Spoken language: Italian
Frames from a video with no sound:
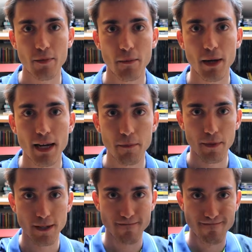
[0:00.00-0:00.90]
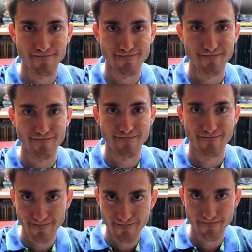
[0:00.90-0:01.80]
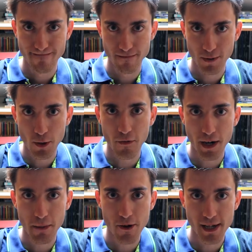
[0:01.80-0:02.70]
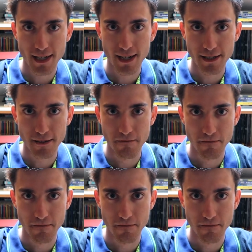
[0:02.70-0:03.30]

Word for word: prime clip dovremmo esserci.